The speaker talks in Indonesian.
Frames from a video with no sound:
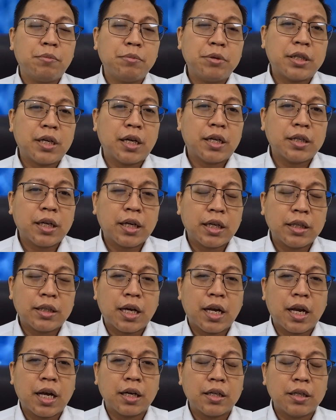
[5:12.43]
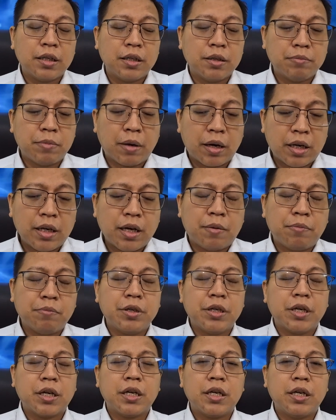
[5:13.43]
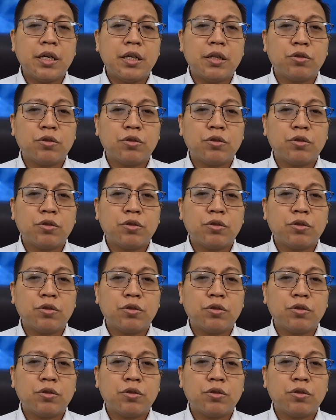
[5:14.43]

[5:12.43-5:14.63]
misalnya kita lagi berdiam diri,